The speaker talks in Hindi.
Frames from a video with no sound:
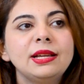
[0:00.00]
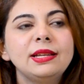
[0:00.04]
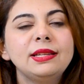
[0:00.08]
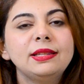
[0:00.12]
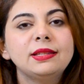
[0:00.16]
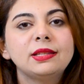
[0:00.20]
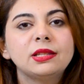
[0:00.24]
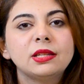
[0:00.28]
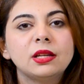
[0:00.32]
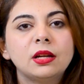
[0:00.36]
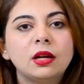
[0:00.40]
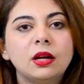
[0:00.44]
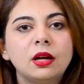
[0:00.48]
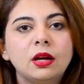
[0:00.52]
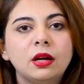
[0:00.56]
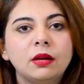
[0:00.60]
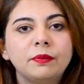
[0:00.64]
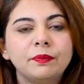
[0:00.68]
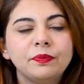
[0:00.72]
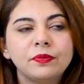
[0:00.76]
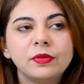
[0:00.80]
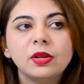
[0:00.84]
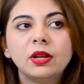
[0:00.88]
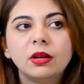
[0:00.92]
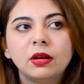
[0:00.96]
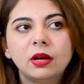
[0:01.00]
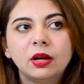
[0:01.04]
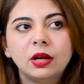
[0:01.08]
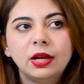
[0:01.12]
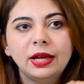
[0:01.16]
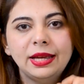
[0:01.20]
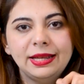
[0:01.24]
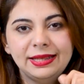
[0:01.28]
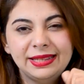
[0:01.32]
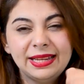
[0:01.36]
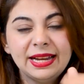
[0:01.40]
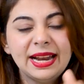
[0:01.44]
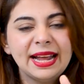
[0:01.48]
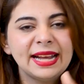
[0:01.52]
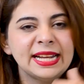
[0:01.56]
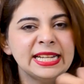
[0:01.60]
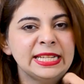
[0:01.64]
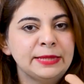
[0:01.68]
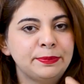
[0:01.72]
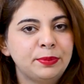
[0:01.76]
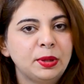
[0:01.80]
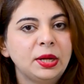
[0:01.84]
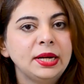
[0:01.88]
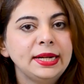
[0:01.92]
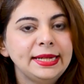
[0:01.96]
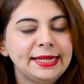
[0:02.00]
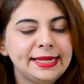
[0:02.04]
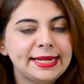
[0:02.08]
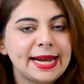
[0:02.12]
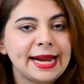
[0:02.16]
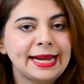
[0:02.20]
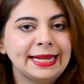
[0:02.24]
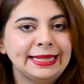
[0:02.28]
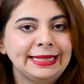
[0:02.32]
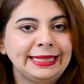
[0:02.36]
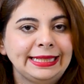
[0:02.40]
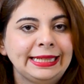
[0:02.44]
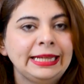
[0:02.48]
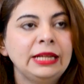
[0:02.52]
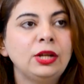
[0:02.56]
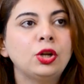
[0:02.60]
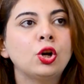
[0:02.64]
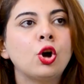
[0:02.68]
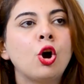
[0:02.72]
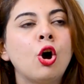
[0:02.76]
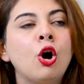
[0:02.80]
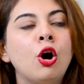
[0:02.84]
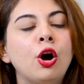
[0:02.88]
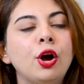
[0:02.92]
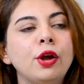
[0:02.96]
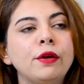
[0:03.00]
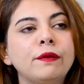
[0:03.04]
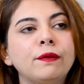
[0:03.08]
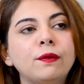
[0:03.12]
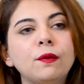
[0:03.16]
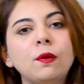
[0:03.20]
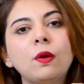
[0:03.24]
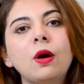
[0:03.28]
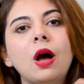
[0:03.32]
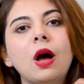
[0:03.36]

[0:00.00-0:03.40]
इज़ एज एन एक्सपर्ट टेक्निक और वो